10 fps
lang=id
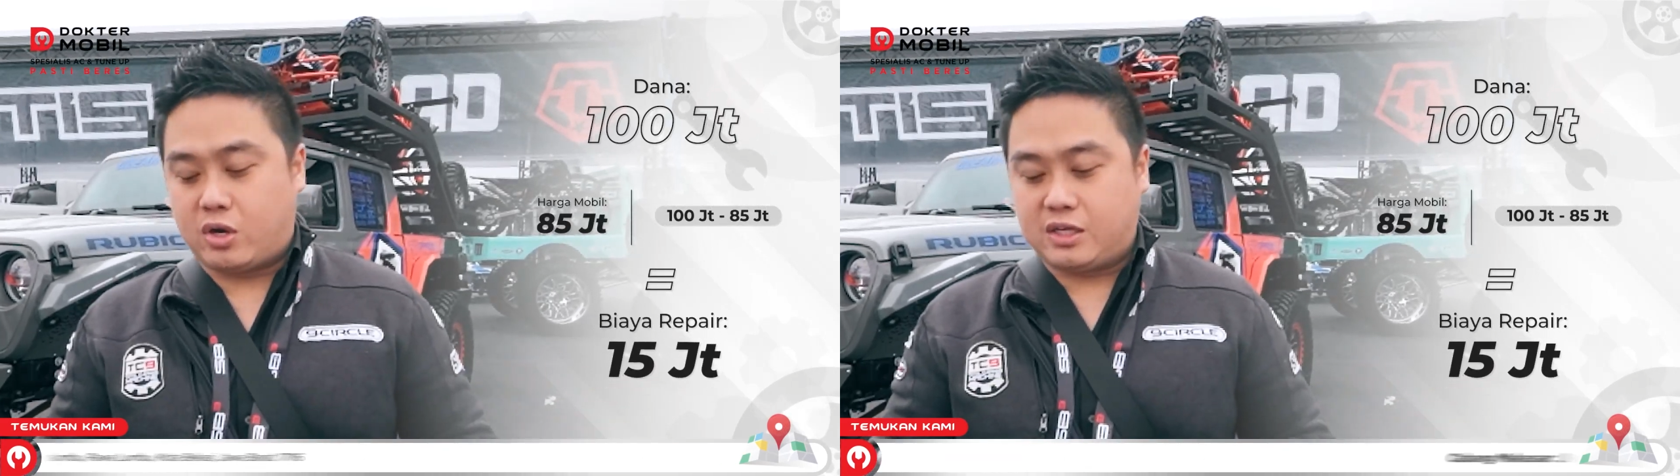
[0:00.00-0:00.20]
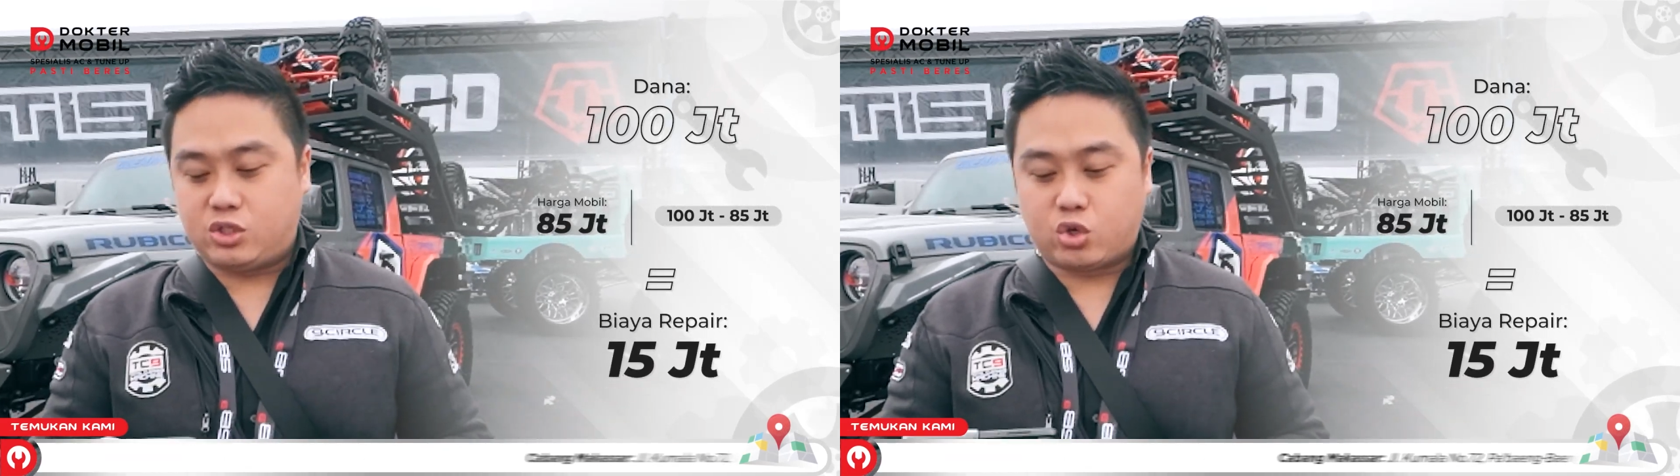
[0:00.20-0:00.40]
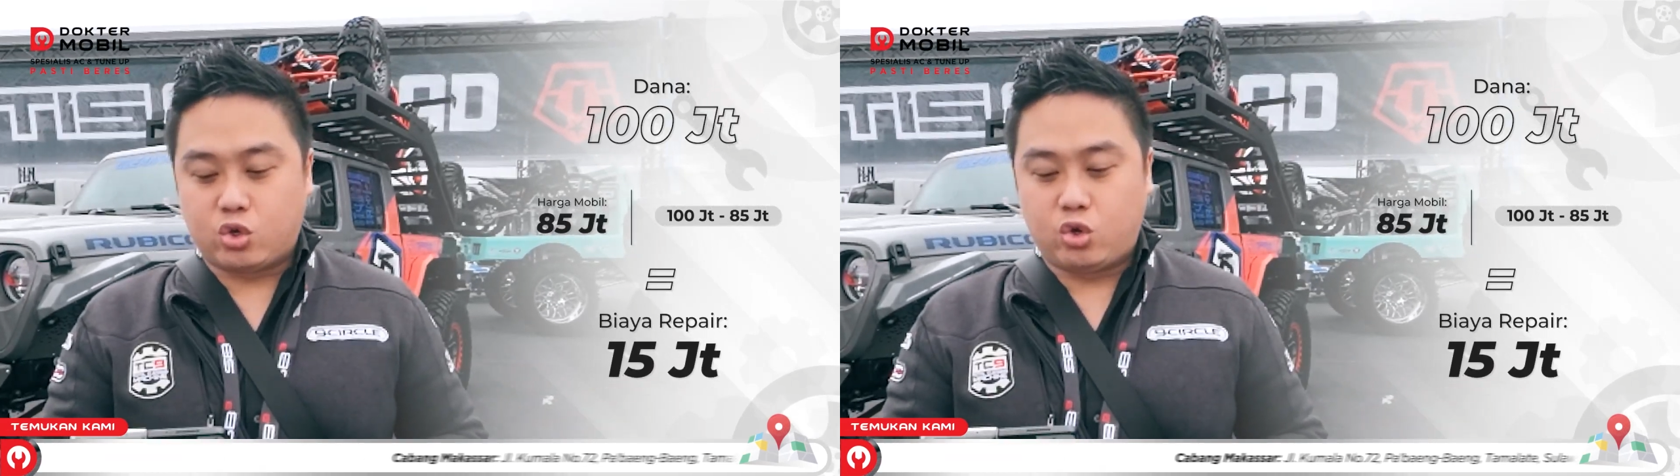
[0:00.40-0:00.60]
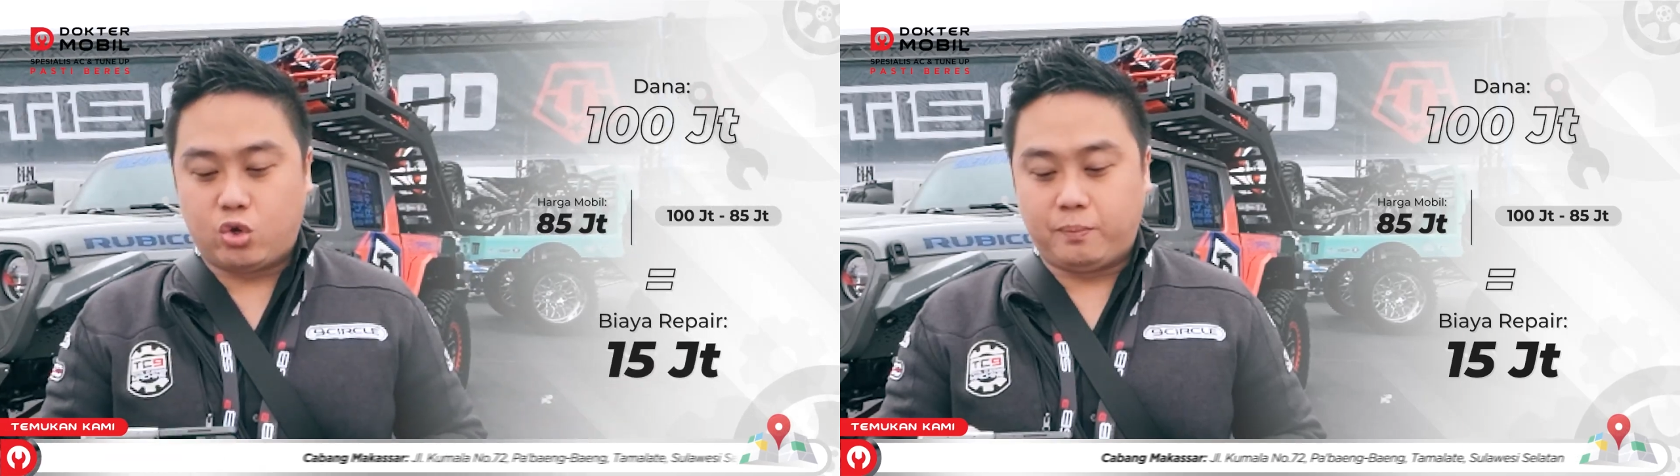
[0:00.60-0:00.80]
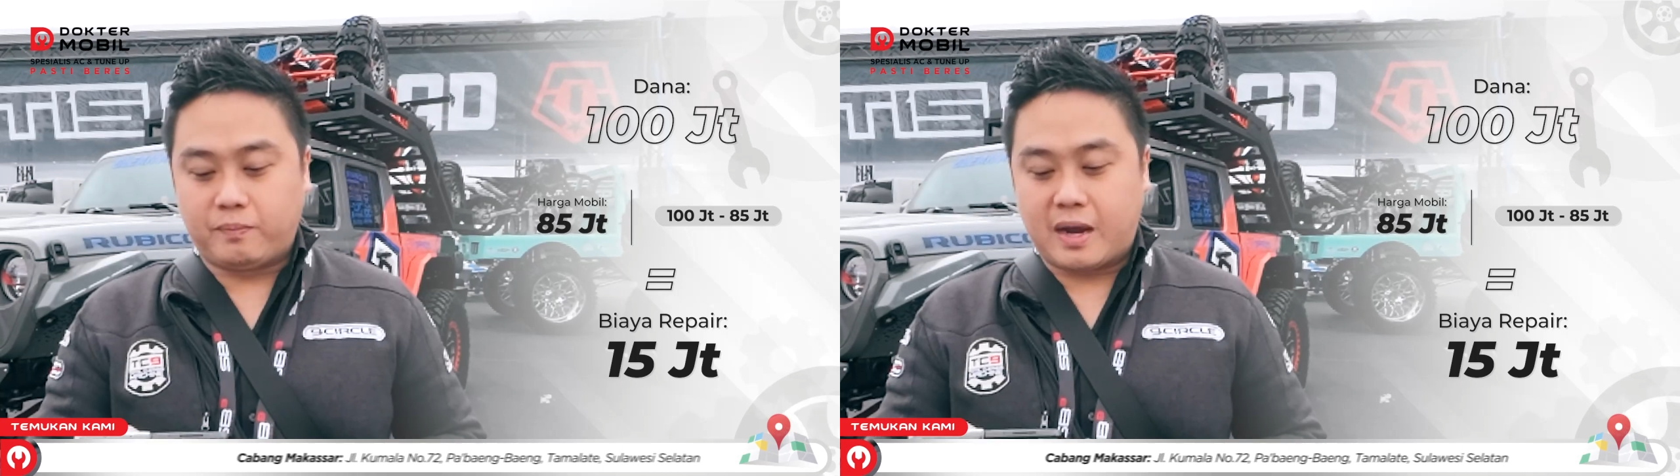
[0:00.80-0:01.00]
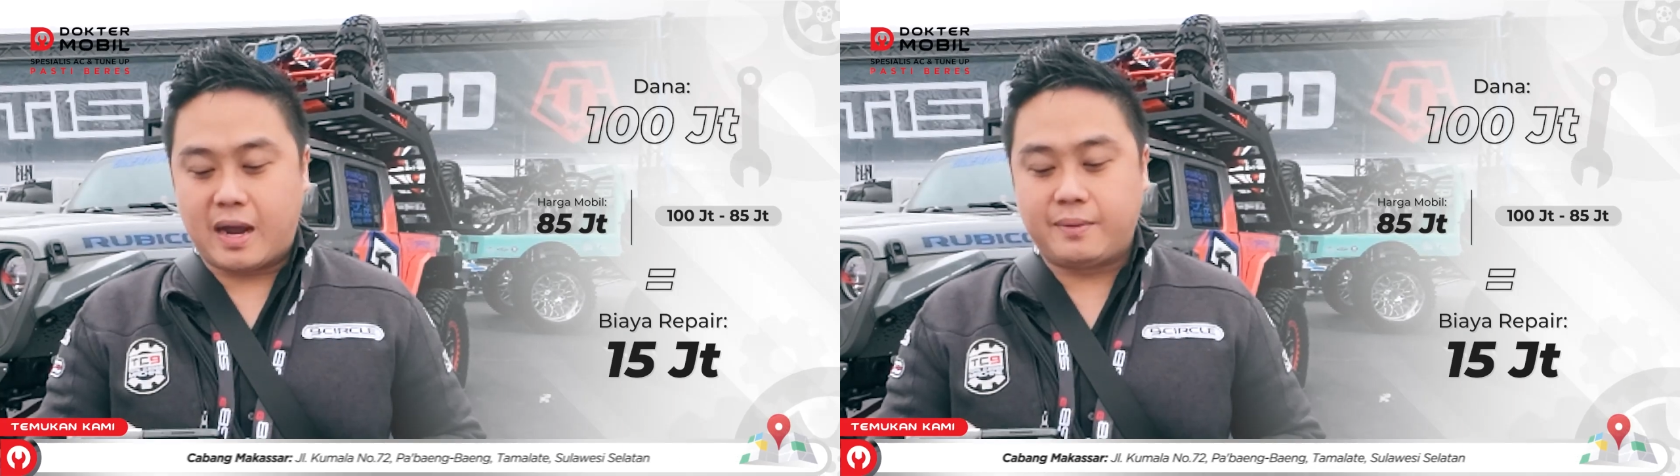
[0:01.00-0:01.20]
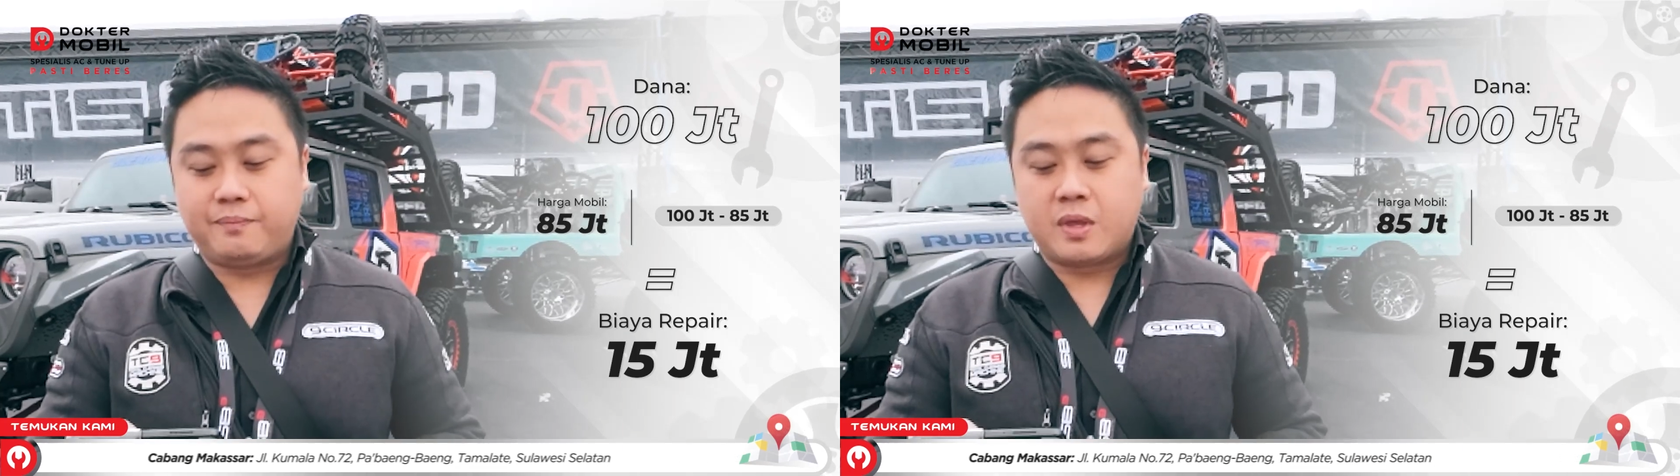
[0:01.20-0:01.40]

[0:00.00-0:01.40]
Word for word: dari showroom ya kan